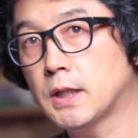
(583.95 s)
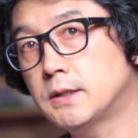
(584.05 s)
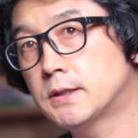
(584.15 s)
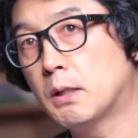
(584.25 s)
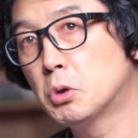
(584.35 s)

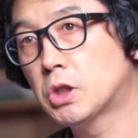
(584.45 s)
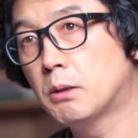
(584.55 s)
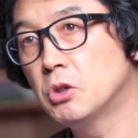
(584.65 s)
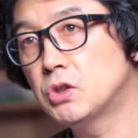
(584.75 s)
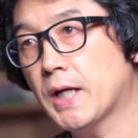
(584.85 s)
자칫
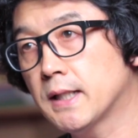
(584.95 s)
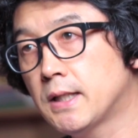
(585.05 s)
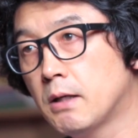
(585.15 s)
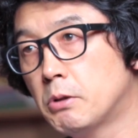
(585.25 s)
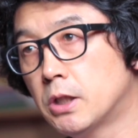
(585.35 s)
잘못하면
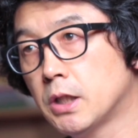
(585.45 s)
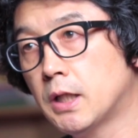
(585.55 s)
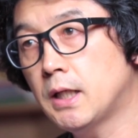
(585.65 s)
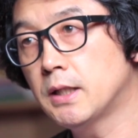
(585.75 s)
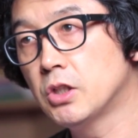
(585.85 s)

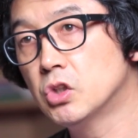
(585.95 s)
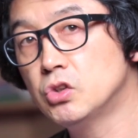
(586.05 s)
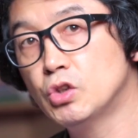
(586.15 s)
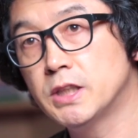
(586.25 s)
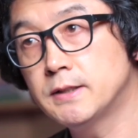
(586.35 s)
자기개발이나 이런
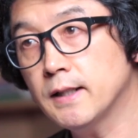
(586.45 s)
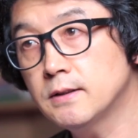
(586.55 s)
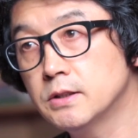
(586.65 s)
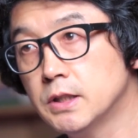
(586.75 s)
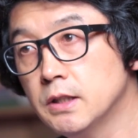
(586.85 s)
류의
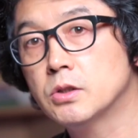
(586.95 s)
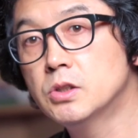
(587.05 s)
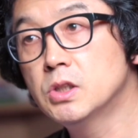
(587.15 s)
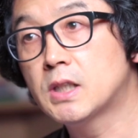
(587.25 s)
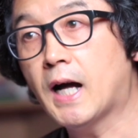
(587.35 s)
책들이
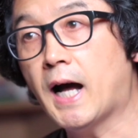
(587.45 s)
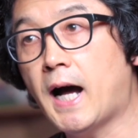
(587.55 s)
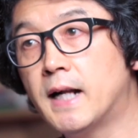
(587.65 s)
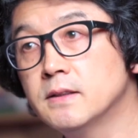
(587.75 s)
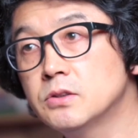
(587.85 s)
늘
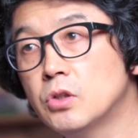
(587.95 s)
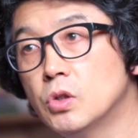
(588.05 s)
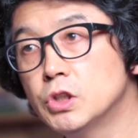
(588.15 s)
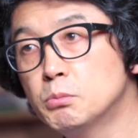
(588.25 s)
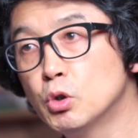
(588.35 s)

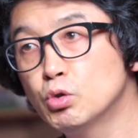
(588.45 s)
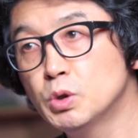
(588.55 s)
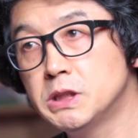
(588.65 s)
가능성을 심어주고